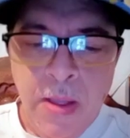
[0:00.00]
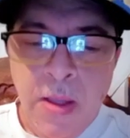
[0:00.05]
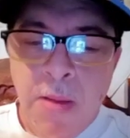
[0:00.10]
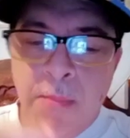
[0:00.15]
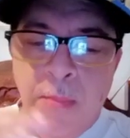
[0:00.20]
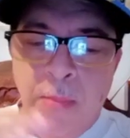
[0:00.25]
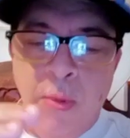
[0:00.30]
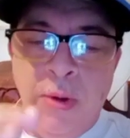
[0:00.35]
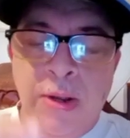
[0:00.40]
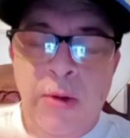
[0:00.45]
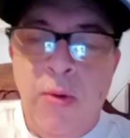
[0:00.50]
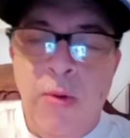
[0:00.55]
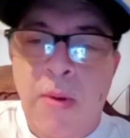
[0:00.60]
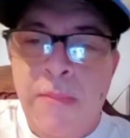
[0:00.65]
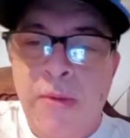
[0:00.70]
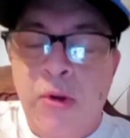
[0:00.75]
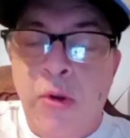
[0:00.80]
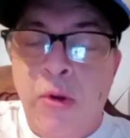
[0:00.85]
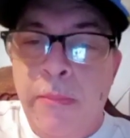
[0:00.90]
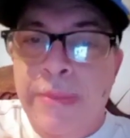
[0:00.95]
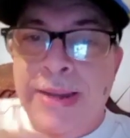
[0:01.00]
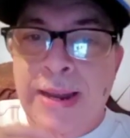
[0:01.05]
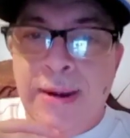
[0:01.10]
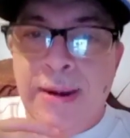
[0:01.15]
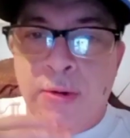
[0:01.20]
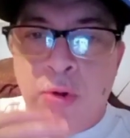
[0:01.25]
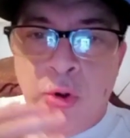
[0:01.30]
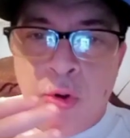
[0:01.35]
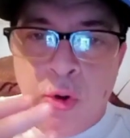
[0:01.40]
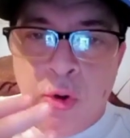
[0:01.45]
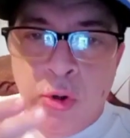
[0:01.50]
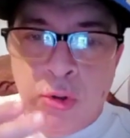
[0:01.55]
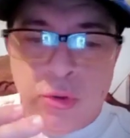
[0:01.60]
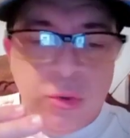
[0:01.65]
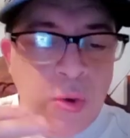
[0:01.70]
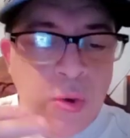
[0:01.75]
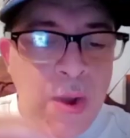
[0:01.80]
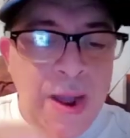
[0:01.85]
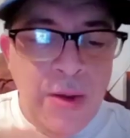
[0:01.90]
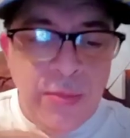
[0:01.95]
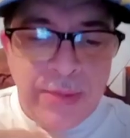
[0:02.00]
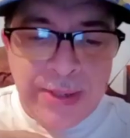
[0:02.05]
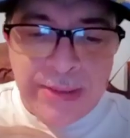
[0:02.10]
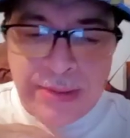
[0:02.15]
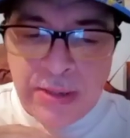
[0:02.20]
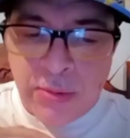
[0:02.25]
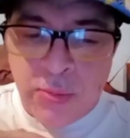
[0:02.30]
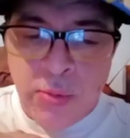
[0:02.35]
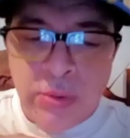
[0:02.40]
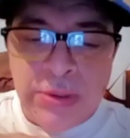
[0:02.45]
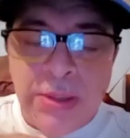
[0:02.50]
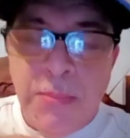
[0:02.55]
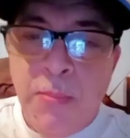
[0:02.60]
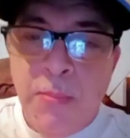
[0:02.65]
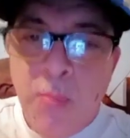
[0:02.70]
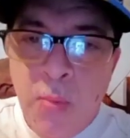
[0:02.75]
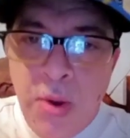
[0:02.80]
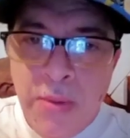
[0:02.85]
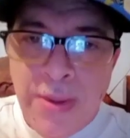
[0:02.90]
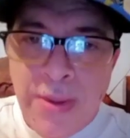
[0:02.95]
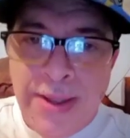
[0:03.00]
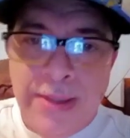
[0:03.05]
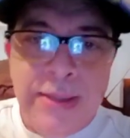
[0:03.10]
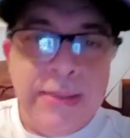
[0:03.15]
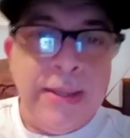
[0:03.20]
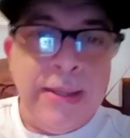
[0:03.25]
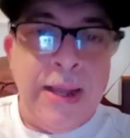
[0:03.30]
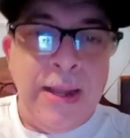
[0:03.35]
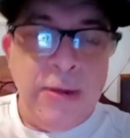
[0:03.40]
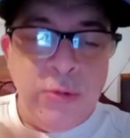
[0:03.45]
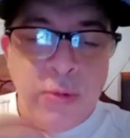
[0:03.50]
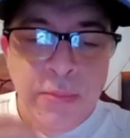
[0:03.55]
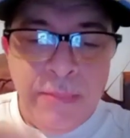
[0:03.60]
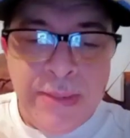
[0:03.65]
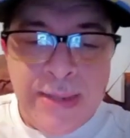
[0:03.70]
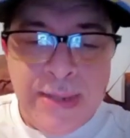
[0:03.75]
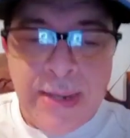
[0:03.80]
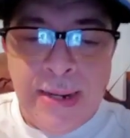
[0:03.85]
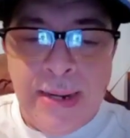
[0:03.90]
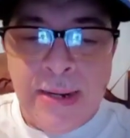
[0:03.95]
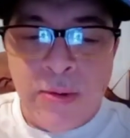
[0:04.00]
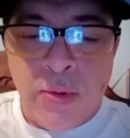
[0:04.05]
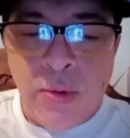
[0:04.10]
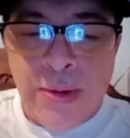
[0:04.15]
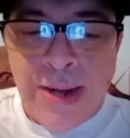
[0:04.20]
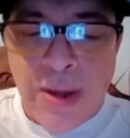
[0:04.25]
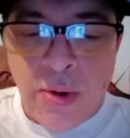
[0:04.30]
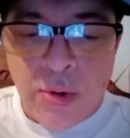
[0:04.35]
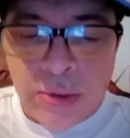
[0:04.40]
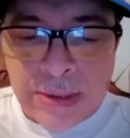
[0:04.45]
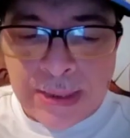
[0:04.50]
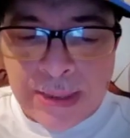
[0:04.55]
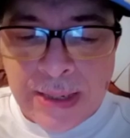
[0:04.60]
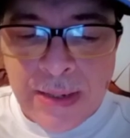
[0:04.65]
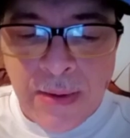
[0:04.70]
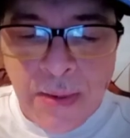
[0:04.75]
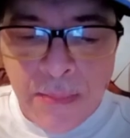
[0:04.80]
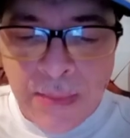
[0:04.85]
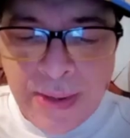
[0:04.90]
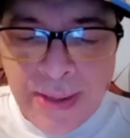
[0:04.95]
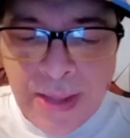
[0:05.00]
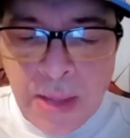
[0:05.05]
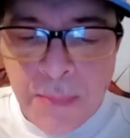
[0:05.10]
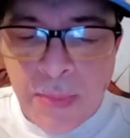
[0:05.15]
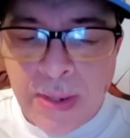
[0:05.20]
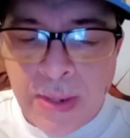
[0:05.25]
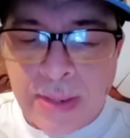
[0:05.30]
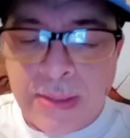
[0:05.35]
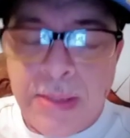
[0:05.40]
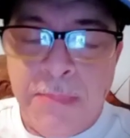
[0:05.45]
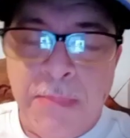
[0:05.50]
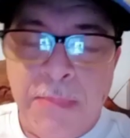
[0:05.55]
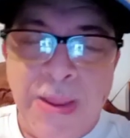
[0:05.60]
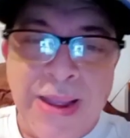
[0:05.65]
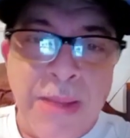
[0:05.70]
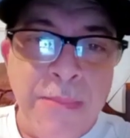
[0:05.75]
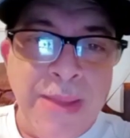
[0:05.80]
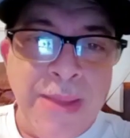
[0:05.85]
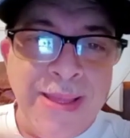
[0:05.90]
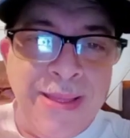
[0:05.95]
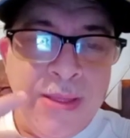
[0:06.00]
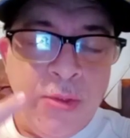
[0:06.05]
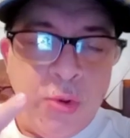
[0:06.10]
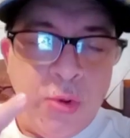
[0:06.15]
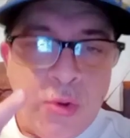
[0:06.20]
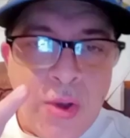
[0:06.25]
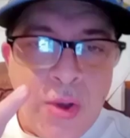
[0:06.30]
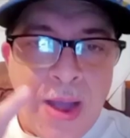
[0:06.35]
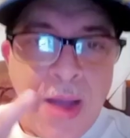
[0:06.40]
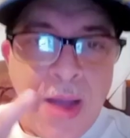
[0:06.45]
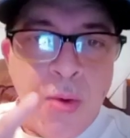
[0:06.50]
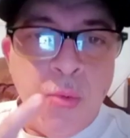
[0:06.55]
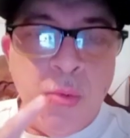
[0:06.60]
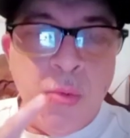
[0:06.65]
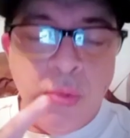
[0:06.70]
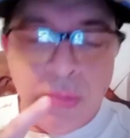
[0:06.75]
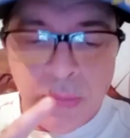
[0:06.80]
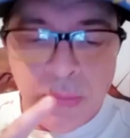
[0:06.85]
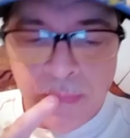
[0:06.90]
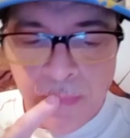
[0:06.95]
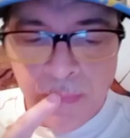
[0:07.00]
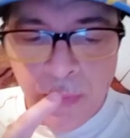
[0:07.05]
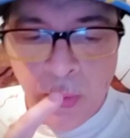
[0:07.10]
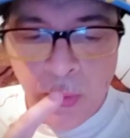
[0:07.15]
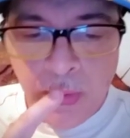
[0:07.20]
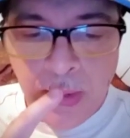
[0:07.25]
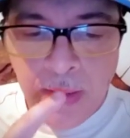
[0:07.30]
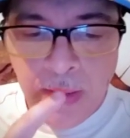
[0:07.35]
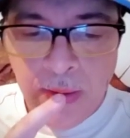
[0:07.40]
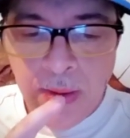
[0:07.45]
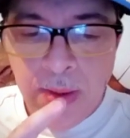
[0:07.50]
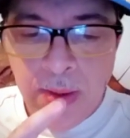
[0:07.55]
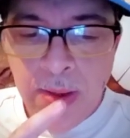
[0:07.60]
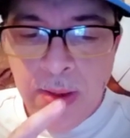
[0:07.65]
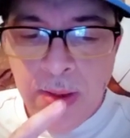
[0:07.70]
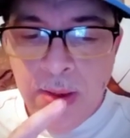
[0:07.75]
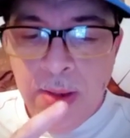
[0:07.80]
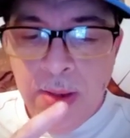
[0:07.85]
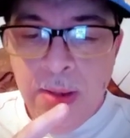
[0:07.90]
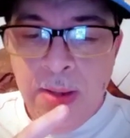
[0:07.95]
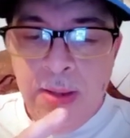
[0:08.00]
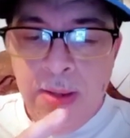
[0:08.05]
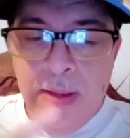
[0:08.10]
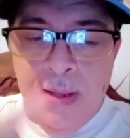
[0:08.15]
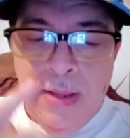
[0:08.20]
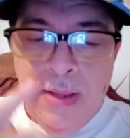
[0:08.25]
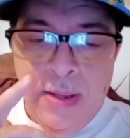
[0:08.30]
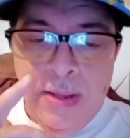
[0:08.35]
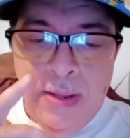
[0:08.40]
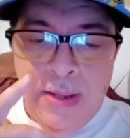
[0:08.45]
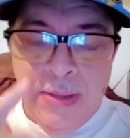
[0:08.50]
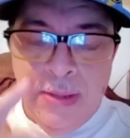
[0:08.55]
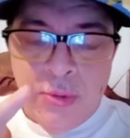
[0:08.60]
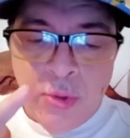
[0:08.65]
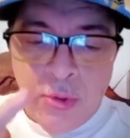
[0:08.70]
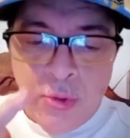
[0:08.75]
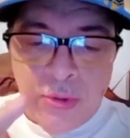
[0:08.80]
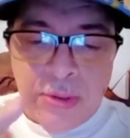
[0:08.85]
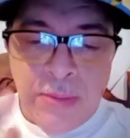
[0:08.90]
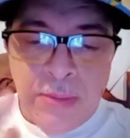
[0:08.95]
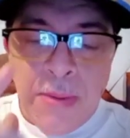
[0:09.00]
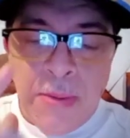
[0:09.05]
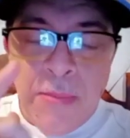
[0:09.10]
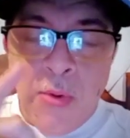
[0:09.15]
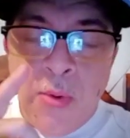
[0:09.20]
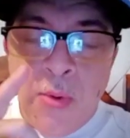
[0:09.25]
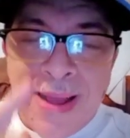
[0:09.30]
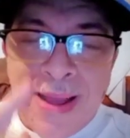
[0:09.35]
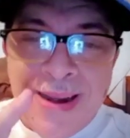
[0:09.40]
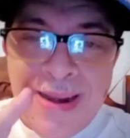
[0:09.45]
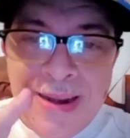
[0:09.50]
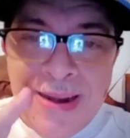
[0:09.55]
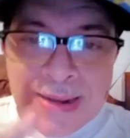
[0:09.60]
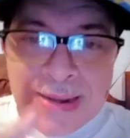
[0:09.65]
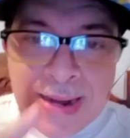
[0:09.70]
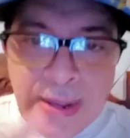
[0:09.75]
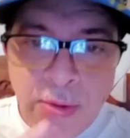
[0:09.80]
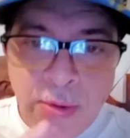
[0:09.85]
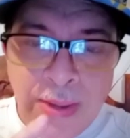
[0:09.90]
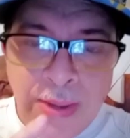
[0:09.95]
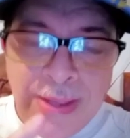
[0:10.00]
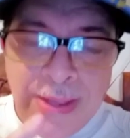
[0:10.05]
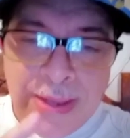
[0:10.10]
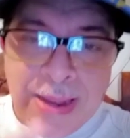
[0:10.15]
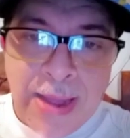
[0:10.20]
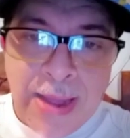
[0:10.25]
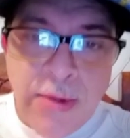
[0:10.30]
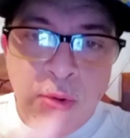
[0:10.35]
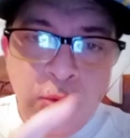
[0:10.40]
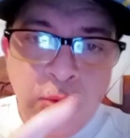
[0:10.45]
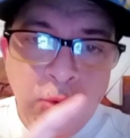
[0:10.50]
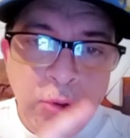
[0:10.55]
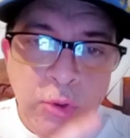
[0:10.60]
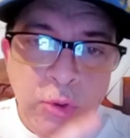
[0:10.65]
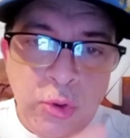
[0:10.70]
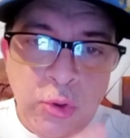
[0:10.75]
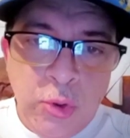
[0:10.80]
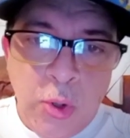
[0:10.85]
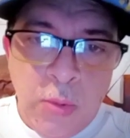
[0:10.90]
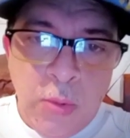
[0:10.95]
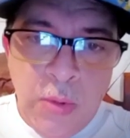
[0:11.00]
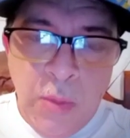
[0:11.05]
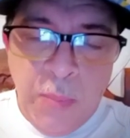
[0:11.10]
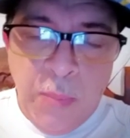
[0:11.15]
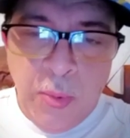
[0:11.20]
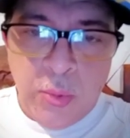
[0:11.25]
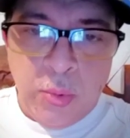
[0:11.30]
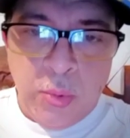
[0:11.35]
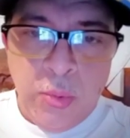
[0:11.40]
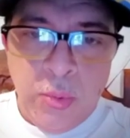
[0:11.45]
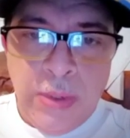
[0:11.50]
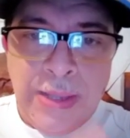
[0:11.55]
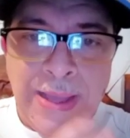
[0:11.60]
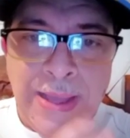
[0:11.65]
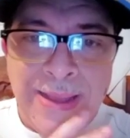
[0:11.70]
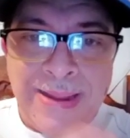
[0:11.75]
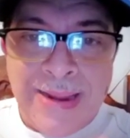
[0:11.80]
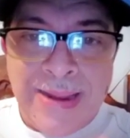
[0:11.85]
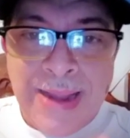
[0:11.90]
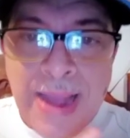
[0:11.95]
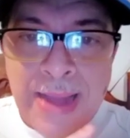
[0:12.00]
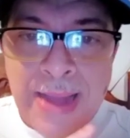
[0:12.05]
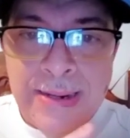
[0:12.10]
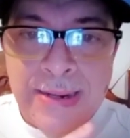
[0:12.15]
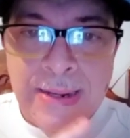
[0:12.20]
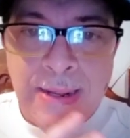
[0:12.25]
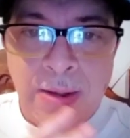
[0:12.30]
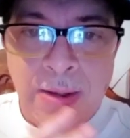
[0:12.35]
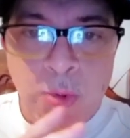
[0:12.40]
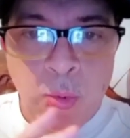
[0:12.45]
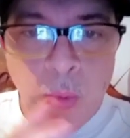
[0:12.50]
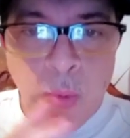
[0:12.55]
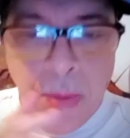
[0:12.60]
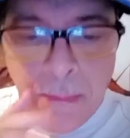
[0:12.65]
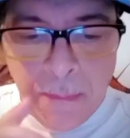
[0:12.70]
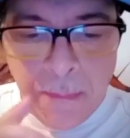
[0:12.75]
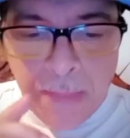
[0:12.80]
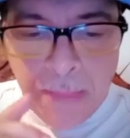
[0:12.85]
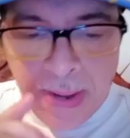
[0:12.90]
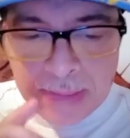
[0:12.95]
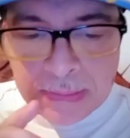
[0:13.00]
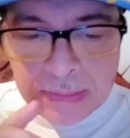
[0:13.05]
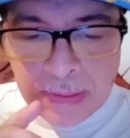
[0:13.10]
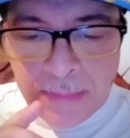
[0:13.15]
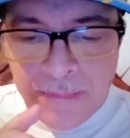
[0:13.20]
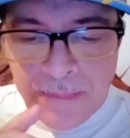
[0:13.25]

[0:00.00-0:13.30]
porque lo vamos a combinar con otro, aunque esta cuota es muy bajita, al combinarla con la otra que le vamos a dar por aquí, paga más de 2 a 1. ¿Ok? Entonces, vamos a jugar el Rayo Vallecano doble oportunidad, gana o empata.